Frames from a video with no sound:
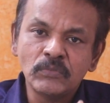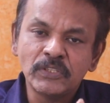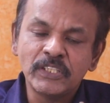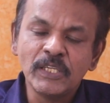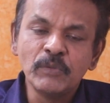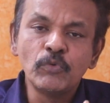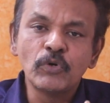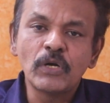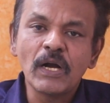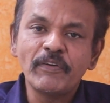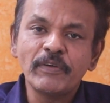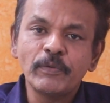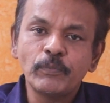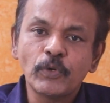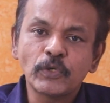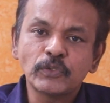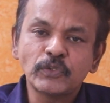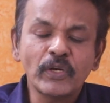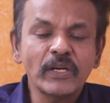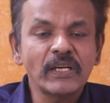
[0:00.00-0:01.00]
திமுகவை
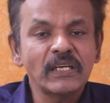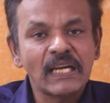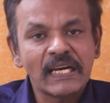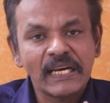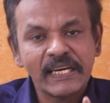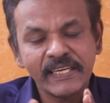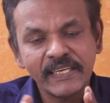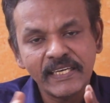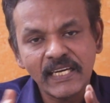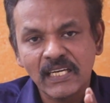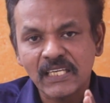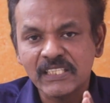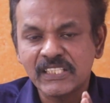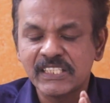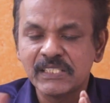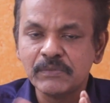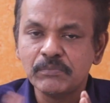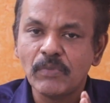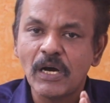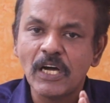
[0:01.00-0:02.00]
பொறுத்த வரைக்கும் நிறைய
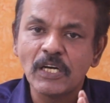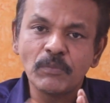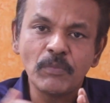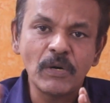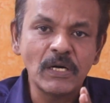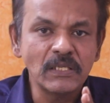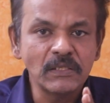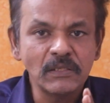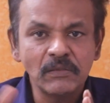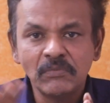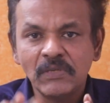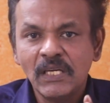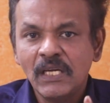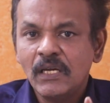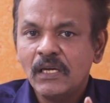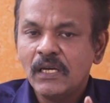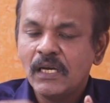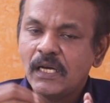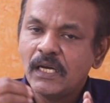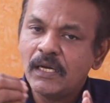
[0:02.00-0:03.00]
கட்சி மாறுபாடு
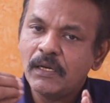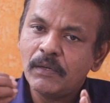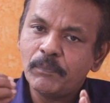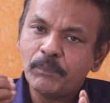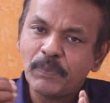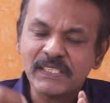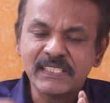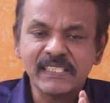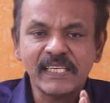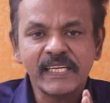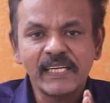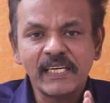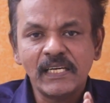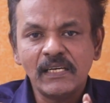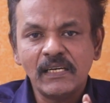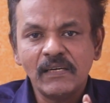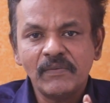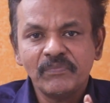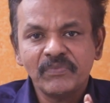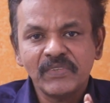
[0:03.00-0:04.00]
பிரச்சனைகள்
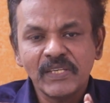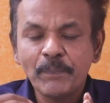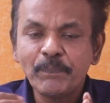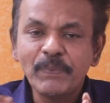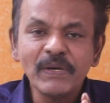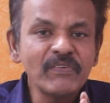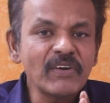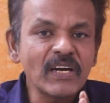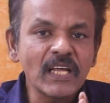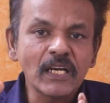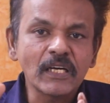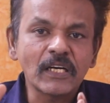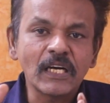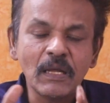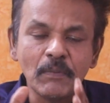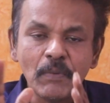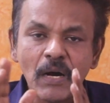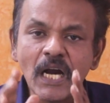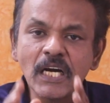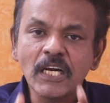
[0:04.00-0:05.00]
எப்படி வேணால்
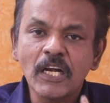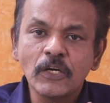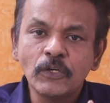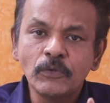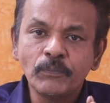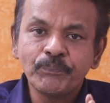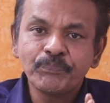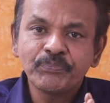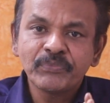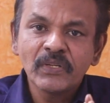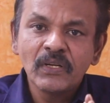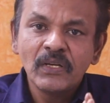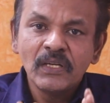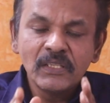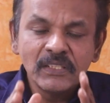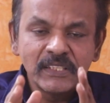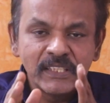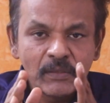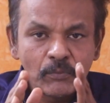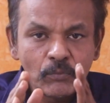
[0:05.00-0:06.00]
இருக்கலாம் ஆனாலும்
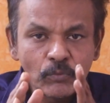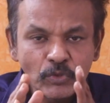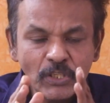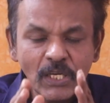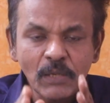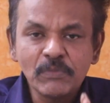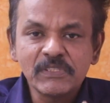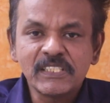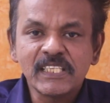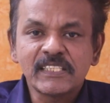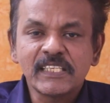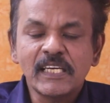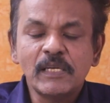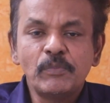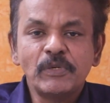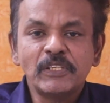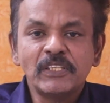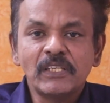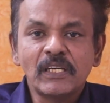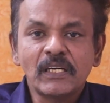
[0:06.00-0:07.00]
முதலமைச்சர்
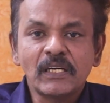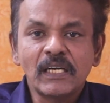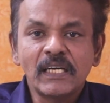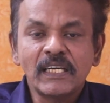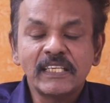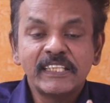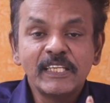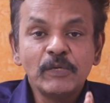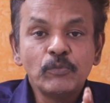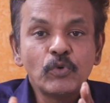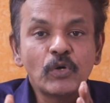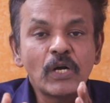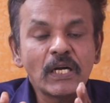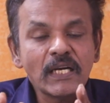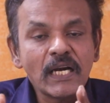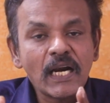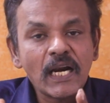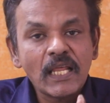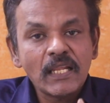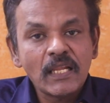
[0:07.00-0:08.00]
செயல்பட்டு இருக்காரு திமுக
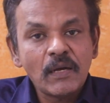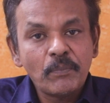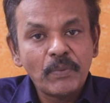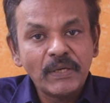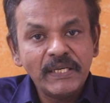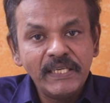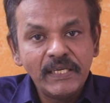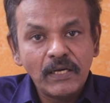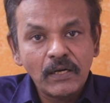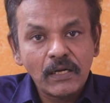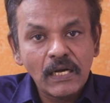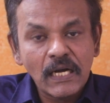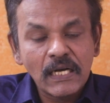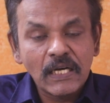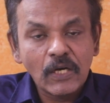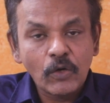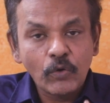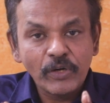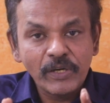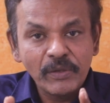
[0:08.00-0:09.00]
நல்லா தான் பண்ணிட்டு
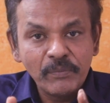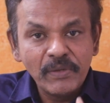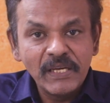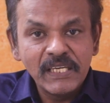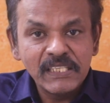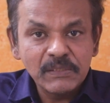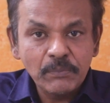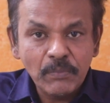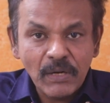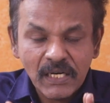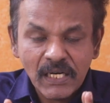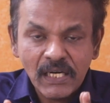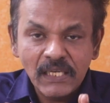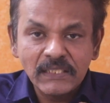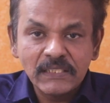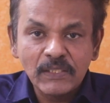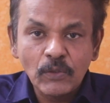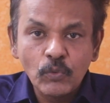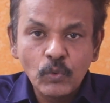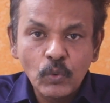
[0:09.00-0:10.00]
இருக்காங்கிற ஒரு இமேஜ்
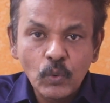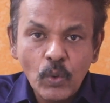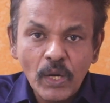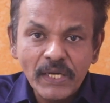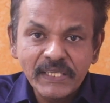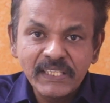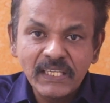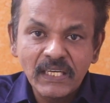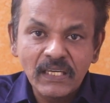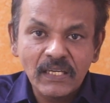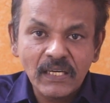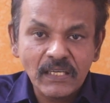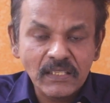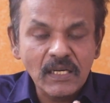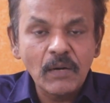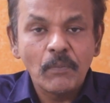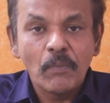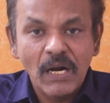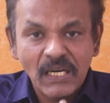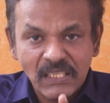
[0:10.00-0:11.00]
மக்கள்கிட்ட உருவாகி
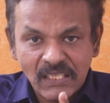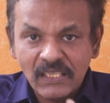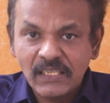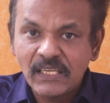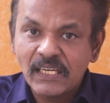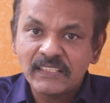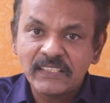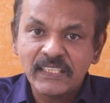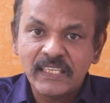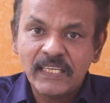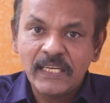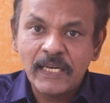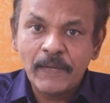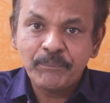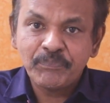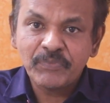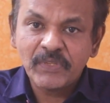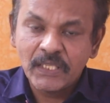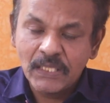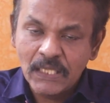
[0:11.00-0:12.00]
இருக்கிறதுல மாற்றுக்கருத்தே இல்லை
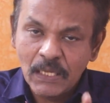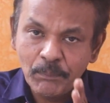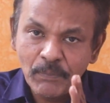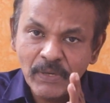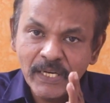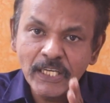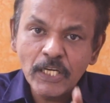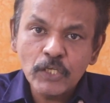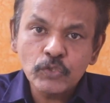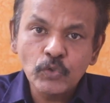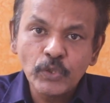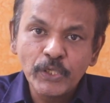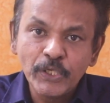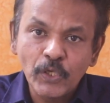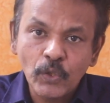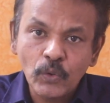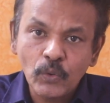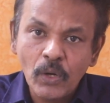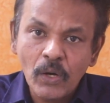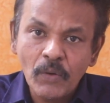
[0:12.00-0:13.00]
நம்ம என்ன
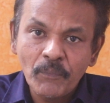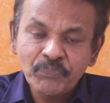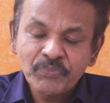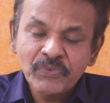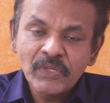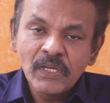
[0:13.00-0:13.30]
சொல்லிட்டு இருக்கோம்